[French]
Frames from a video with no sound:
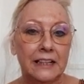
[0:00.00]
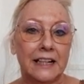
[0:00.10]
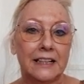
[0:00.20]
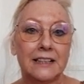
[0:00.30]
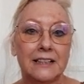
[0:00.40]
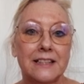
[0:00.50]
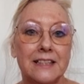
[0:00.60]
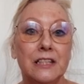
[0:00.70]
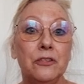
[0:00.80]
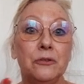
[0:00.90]
hein, un
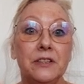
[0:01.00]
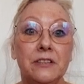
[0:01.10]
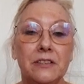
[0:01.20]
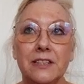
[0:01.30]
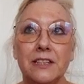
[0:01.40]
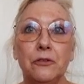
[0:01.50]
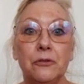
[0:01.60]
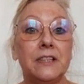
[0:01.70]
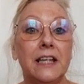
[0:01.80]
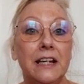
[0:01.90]
signe,
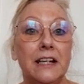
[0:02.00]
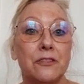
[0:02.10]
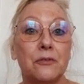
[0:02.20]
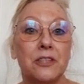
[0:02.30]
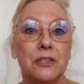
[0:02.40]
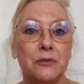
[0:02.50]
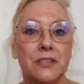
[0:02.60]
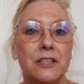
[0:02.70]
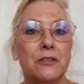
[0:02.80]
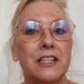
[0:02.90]
signe d'air associé au
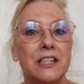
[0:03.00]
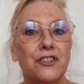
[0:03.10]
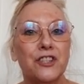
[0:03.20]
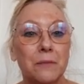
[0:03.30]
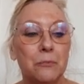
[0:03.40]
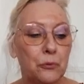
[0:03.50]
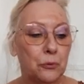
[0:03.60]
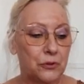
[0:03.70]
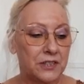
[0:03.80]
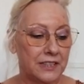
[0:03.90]
signe des
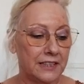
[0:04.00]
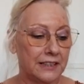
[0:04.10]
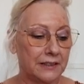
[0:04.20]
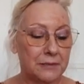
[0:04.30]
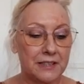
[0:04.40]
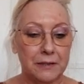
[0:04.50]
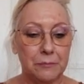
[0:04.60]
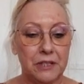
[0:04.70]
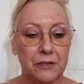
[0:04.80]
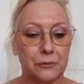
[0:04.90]
Gémeaux aussi, hein, mes
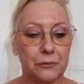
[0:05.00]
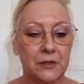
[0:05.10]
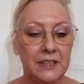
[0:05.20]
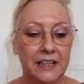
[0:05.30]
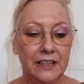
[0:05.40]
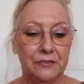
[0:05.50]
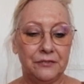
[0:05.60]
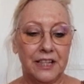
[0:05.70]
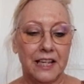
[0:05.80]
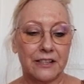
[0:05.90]
amis euh,
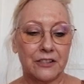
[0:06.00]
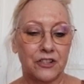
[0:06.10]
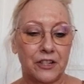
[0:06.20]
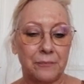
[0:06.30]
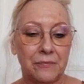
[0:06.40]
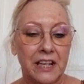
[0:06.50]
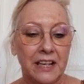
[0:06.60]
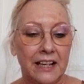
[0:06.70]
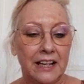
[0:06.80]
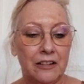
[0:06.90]
vierges.
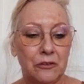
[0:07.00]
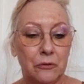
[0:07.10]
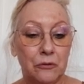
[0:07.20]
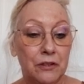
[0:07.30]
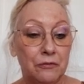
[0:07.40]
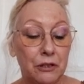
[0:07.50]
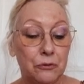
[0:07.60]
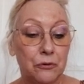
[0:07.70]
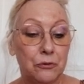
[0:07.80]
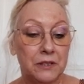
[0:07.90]
Alors, on va voir
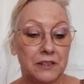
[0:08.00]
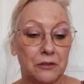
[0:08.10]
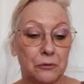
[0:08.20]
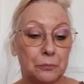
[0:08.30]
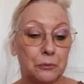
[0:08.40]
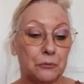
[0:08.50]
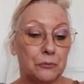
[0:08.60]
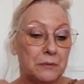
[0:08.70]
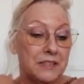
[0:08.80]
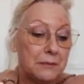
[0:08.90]
tout de suite pour
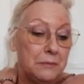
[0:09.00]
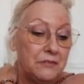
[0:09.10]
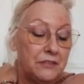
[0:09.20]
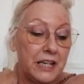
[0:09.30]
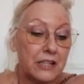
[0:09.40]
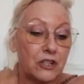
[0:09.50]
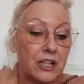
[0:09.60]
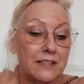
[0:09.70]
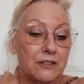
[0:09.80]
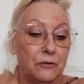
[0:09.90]
vous, mes amis vierges,
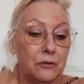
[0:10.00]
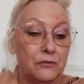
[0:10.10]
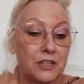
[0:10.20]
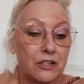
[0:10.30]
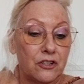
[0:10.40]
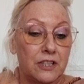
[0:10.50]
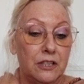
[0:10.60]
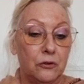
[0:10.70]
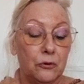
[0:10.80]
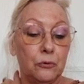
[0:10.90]
ascendant vierge,
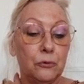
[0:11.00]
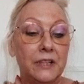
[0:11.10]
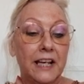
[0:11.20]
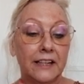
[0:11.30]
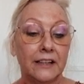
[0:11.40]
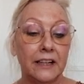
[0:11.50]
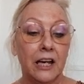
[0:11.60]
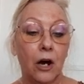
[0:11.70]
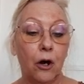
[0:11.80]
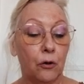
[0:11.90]
signe lunaire
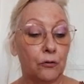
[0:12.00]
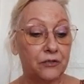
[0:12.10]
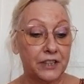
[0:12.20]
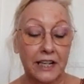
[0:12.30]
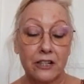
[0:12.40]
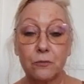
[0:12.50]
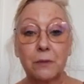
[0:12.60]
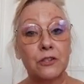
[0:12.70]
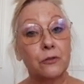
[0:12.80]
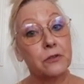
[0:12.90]
en vierge.
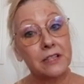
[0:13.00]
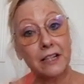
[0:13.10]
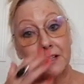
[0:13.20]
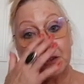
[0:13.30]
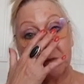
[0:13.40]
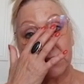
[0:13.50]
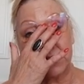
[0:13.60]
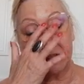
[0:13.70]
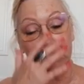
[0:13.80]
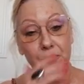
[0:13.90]
Bien sûr, ça reste une
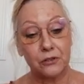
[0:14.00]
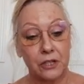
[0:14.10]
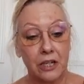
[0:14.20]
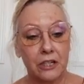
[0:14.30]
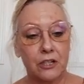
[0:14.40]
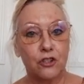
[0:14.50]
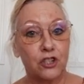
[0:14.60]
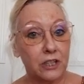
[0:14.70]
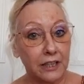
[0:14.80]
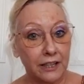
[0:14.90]
guidance
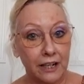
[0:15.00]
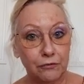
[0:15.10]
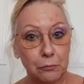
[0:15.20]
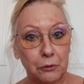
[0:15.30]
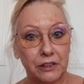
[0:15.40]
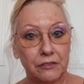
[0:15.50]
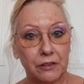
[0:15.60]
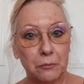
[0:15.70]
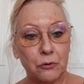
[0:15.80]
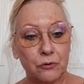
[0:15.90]
générale. Vous prenez
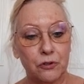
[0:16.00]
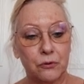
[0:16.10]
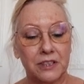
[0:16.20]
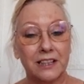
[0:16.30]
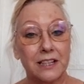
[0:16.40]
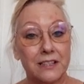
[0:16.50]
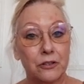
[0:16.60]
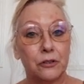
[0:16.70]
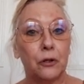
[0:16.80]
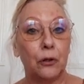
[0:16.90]
vraiment ce qui
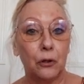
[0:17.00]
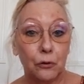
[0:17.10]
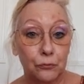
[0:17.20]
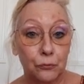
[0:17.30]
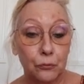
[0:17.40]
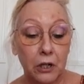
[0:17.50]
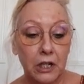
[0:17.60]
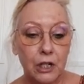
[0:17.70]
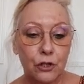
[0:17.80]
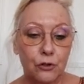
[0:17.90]
résonne en vous,
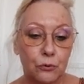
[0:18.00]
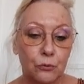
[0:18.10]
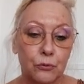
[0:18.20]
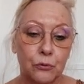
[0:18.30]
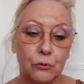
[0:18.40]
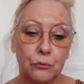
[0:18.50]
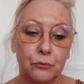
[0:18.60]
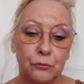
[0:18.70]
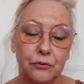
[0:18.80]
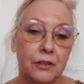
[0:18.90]
selon ce que
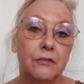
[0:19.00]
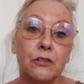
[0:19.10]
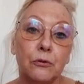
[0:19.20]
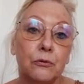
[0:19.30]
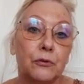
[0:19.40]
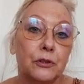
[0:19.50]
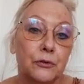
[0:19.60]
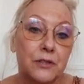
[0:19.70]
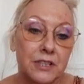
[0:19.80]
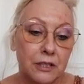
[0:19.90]
vous vivez, selon
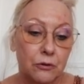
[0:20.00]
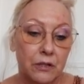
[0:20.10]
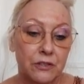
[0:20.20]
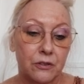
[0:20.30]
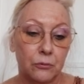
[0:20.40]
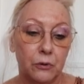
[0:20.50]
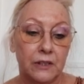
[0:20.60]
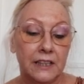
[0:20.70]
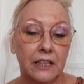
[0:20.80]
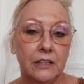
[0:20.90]
votre situation.
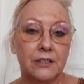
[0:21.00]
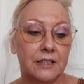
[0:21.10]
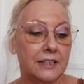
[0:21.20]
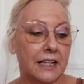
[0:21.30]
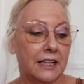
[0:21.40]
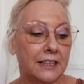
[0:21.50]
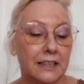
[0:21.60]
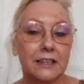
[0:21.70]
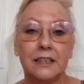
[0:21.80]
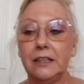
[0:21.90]
S'il n'y a
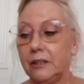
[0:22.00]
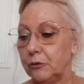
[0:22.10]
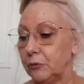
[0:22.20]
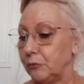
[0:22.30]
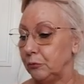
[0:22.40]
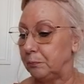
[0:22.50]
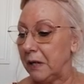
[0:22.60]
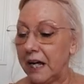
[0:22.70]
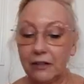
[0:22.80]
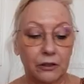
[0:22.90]
rien qui ne vous
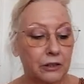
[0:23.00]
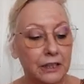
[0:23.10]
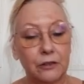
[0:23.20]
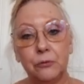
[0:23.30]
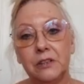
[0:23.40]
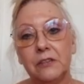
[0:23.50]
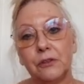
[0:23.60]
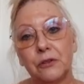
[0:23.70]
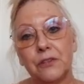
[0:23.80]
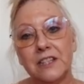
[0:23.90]
parle, écoutez
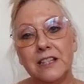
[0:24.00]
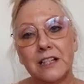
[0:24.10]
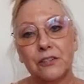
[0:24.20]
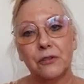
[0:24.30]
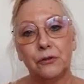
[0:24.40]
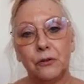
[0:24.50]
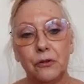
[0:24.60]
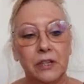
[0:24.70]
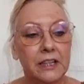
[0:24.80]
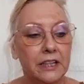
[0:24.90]
votre signe ascendant